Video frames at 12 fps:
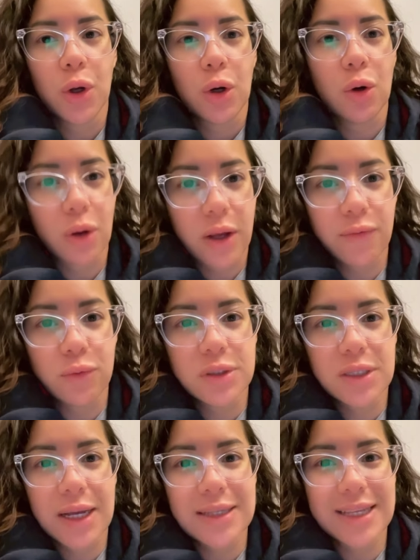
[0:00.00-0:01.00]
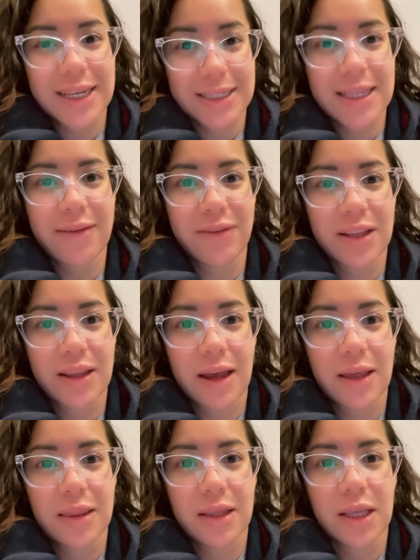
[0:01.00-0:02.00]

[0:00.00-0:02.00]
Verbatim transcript: lo que buscas es la verdad.